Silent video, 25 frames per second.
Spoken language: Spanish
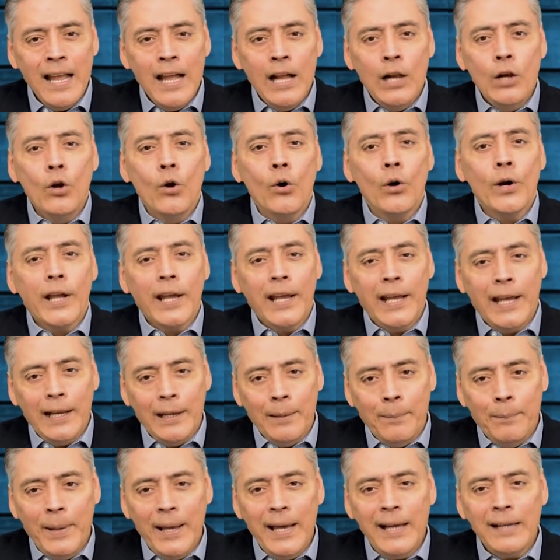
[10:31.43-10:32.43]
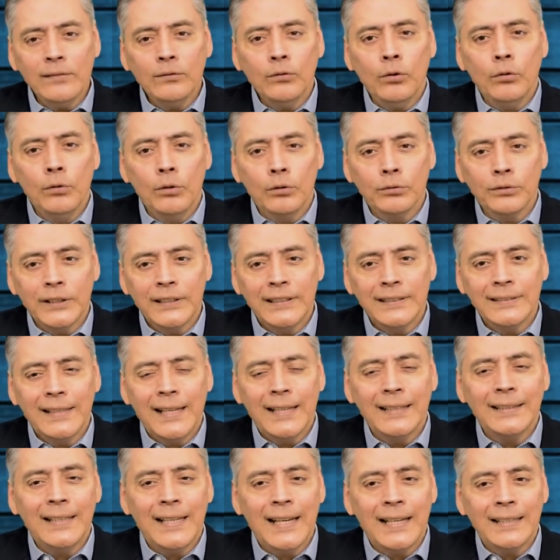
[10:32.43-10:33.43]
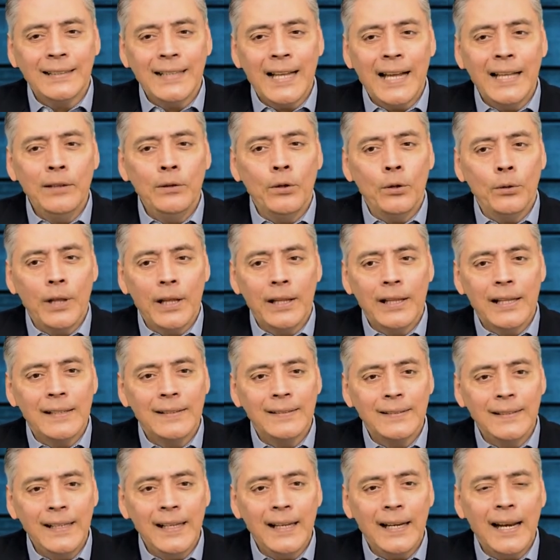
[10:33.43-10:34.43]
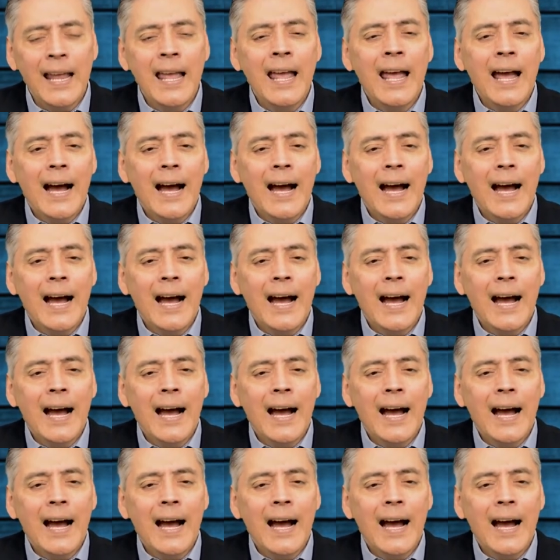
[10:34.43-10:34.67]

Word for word: lo que el verso nos está tratando de decir